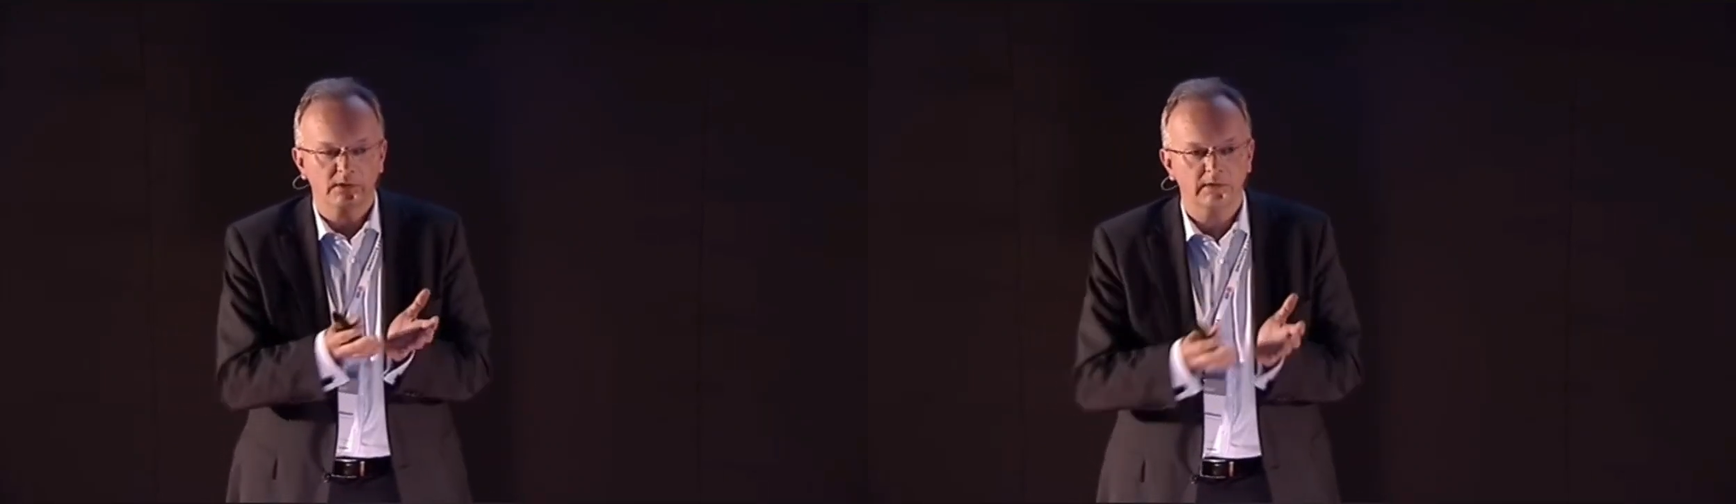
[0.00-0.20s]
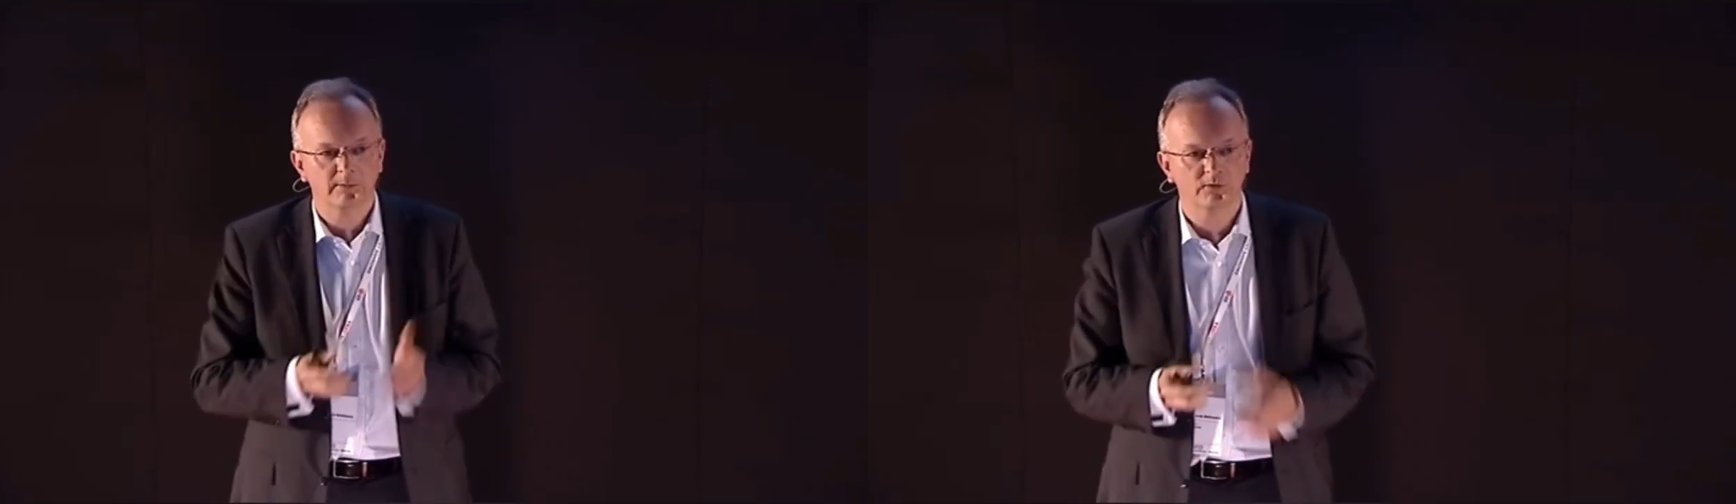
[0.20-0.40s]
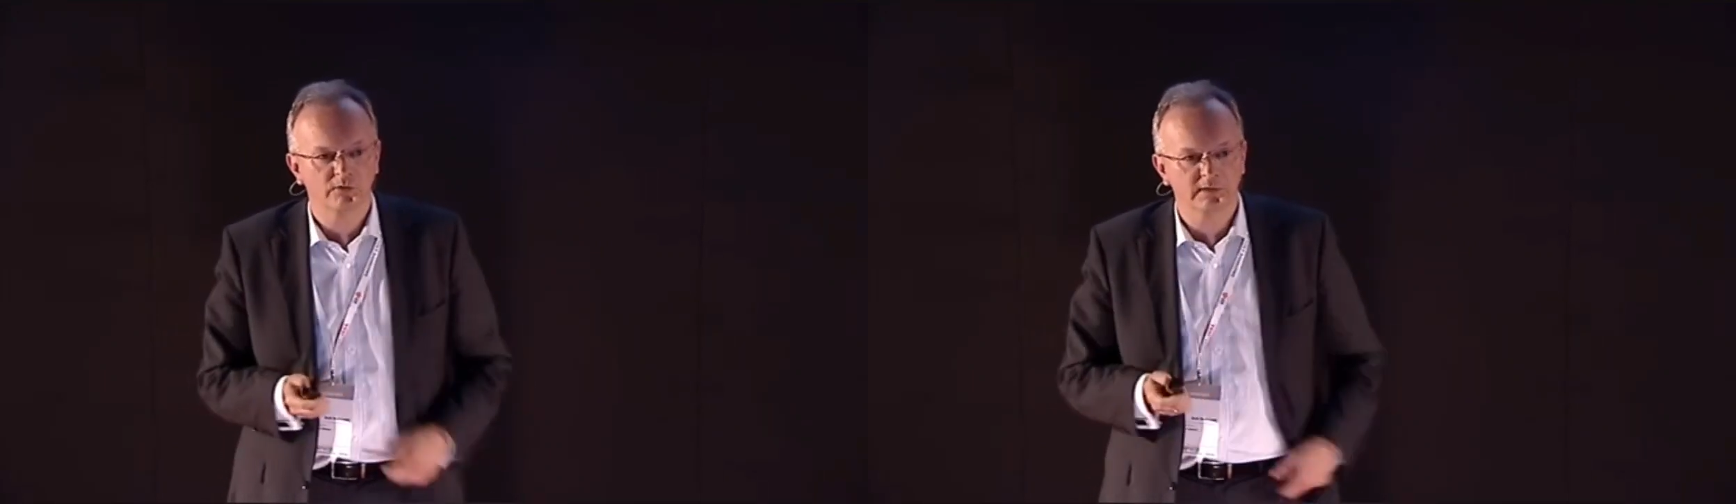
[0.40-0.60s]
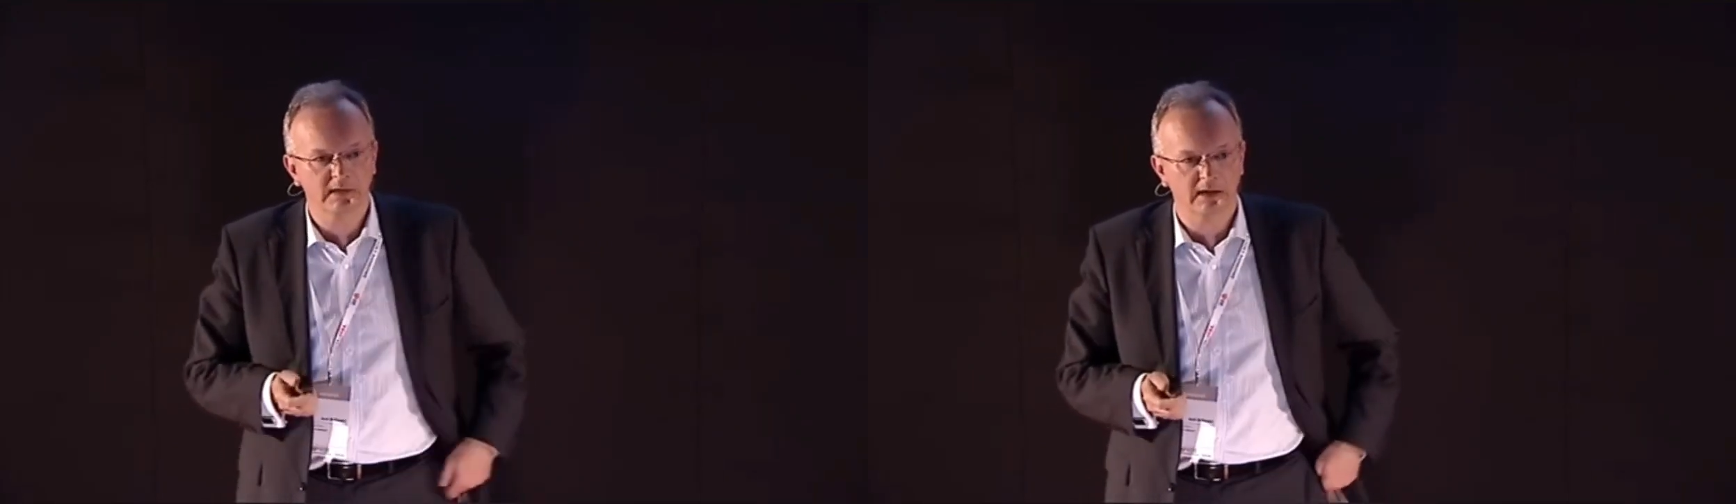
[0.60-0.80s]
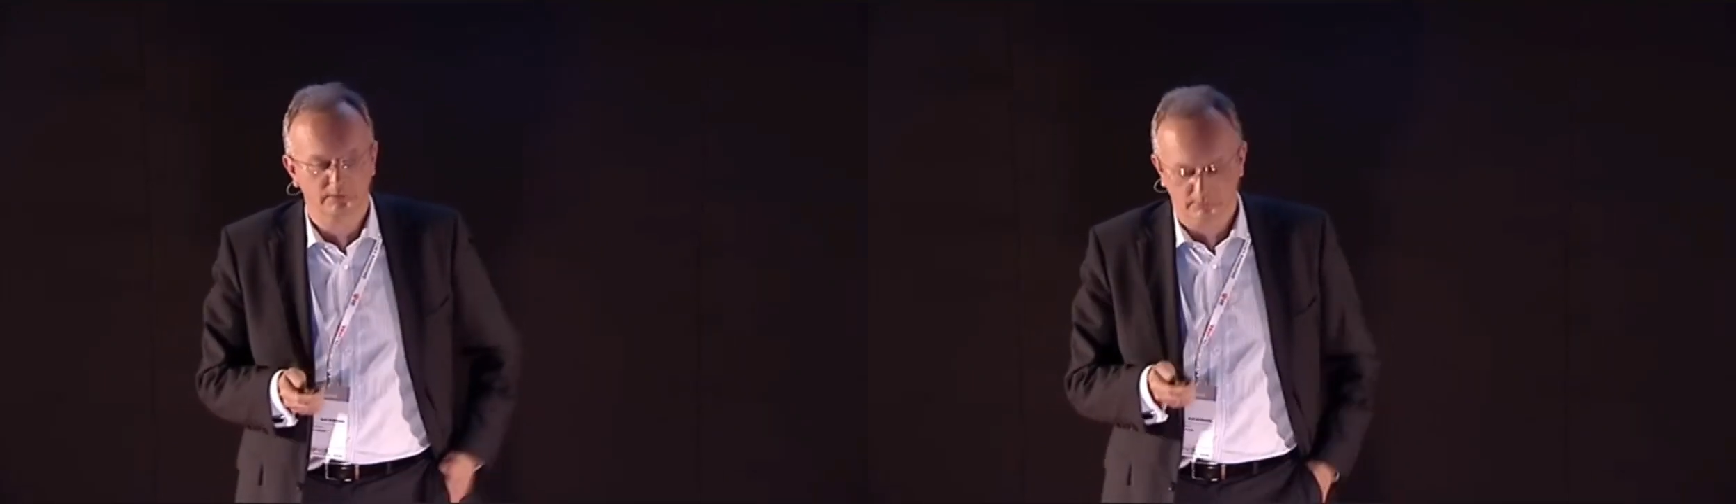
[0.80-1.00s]
niewiele może się
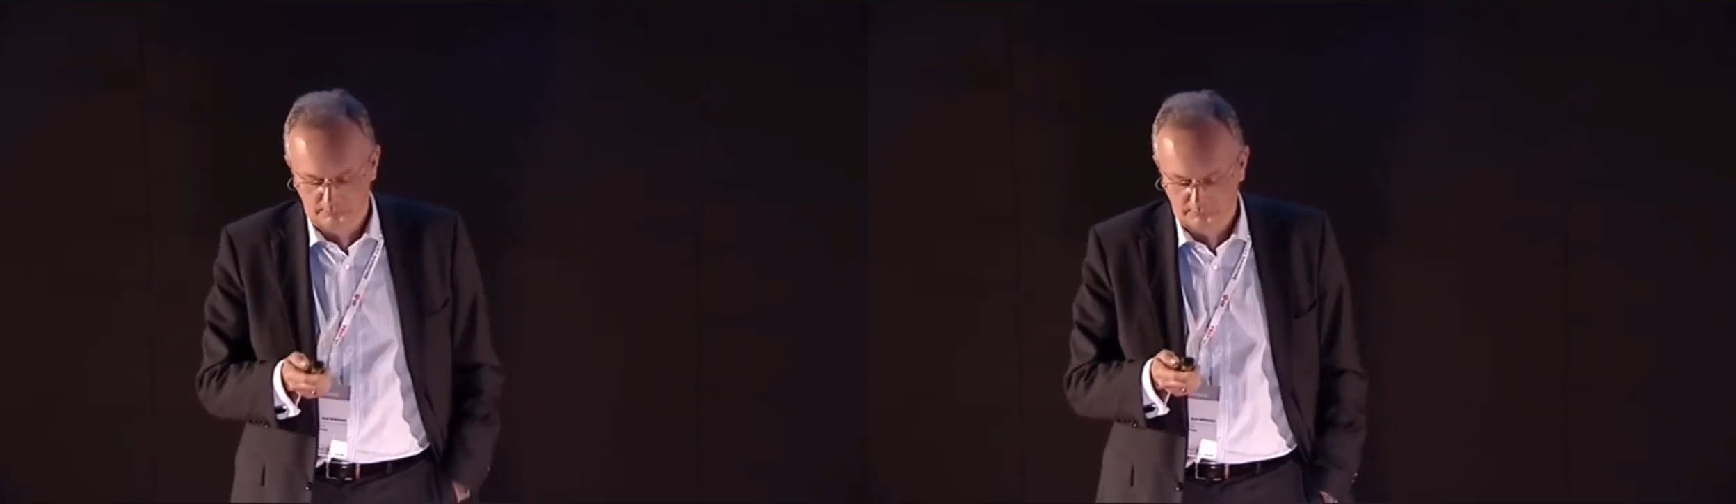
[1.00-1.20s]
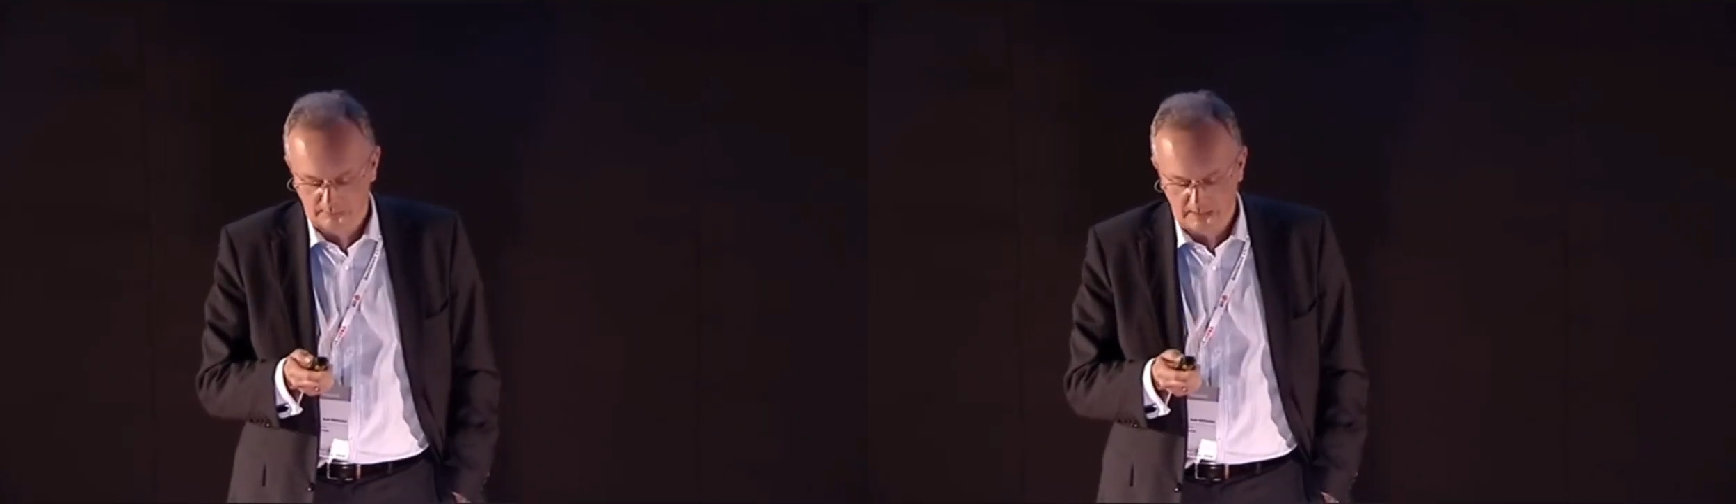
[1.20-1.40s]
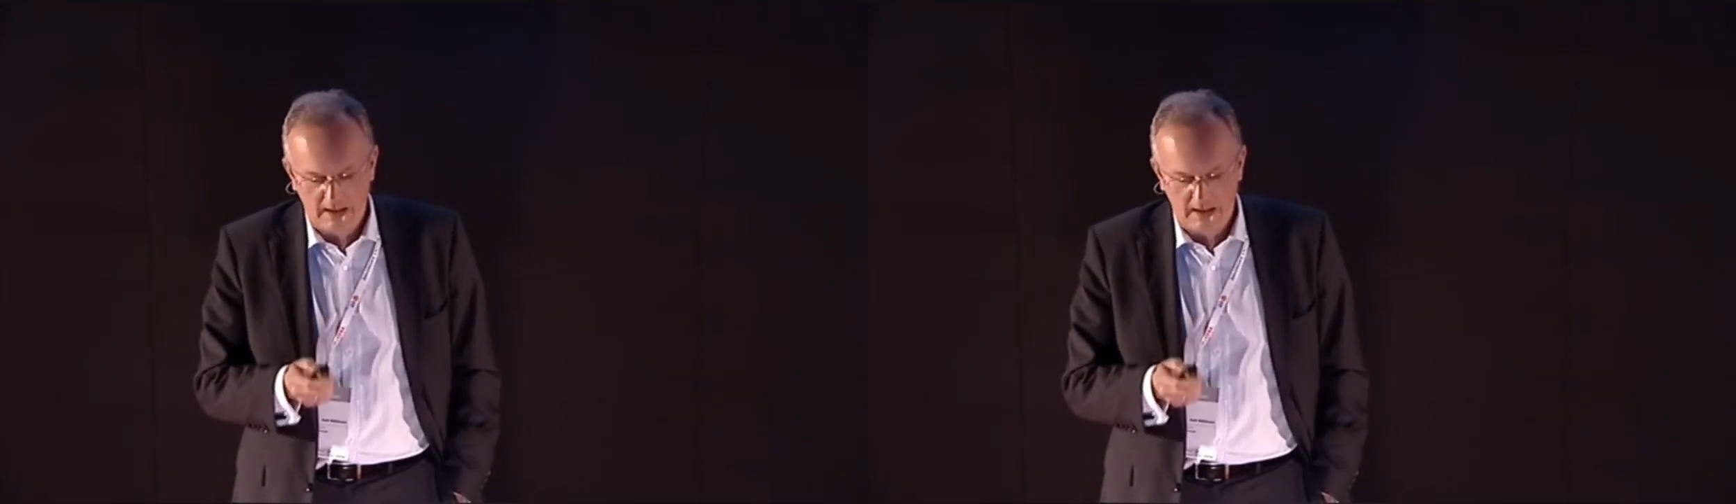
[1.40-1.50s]
zdarzyć.